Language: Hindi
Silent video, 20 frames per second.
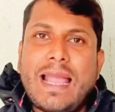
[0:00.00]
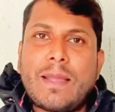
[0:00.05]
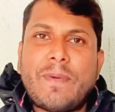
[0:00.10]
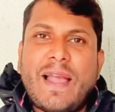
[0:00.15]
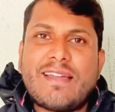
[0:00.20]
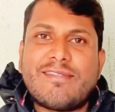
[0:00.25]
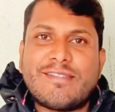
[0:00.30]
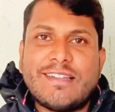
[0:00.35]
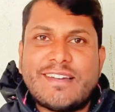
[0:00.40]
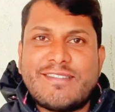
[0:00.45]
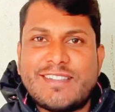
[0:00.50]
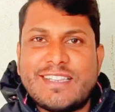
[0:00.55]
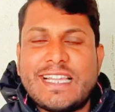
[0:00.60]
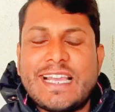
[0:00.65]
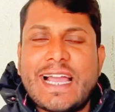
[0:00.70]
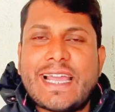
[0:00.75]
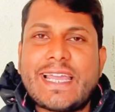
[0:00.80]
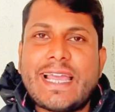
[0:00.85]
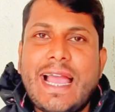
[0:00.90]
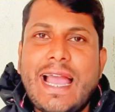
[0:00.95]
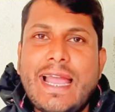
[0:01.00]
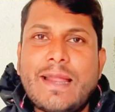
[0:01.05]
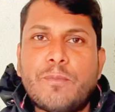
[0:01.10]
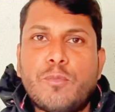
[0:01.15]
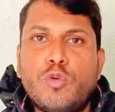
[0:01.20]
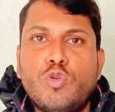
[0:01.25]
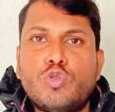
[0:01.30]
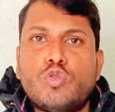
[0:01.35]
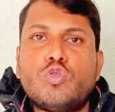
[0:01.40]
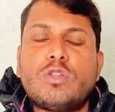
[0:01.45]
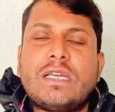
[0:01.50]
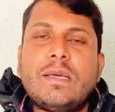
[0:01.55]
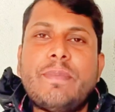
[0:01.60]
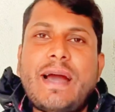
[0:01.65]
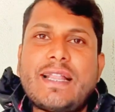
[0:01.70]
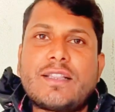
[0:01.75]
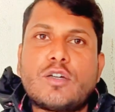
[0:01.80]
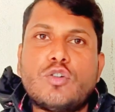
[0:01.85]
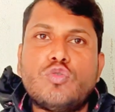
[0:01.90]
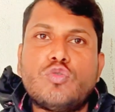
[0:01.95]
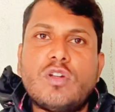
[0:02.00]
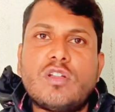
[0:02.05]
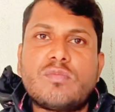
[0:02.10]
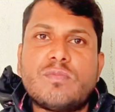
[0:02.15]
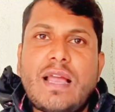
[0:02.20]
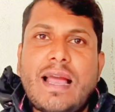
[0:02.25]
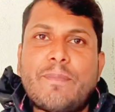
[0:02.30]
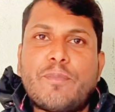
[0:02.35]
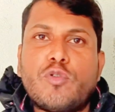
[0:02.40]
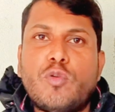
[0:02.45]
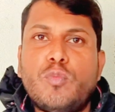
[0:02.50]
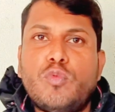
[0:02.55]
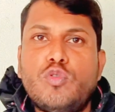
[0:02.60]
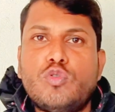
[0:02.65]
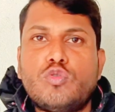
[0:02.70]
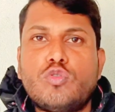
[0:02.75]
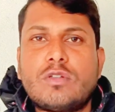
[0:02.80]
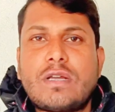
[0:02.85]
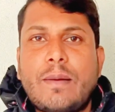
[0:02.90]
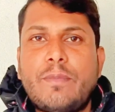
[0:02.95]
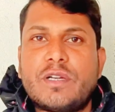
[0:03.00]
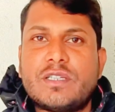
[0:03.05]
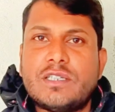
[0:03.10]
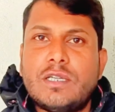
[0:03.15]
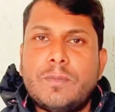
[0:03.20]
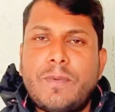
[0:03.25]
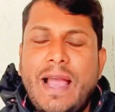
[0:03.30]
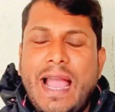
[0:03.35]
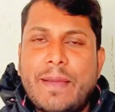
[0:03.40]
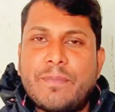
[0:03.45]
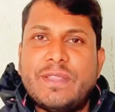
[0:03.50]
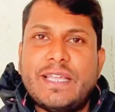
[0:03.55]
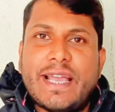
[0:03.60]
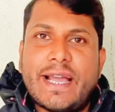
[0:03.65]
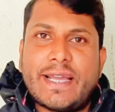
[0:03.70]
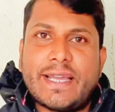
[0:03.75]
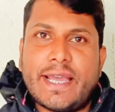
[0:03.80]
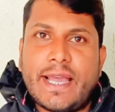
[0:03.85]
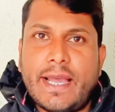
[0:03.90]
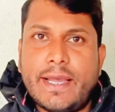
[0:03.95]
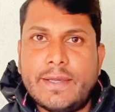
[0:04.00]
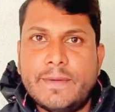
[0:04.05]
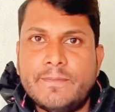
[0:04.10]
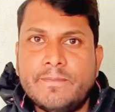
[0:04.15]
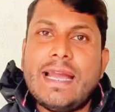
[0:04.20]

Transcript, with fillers: फाई सिक्स दिया गया है ब्लूटूथ की बात करूँ तो इसमें आपको ब्लूटूथ का वर्जन फाइव दिया गया है